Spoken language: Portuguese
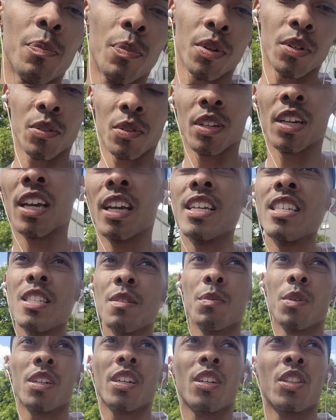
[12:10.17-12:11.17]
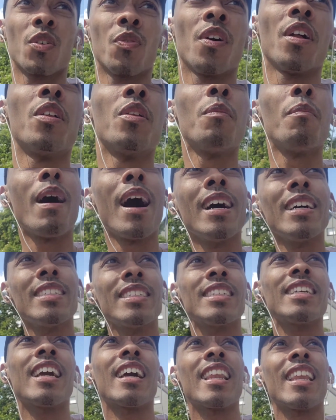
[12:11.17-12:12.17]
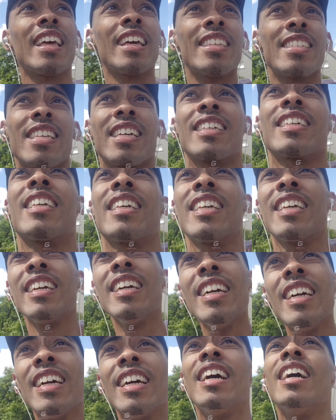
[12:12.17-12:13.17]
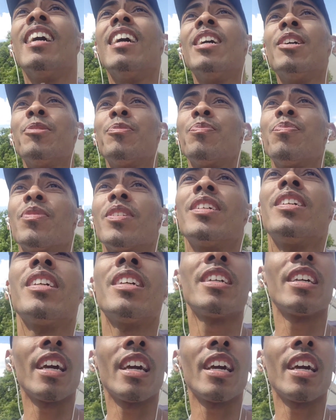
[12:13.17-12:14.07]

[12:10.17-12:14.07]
português, porque tô falando mais inglês aqui. E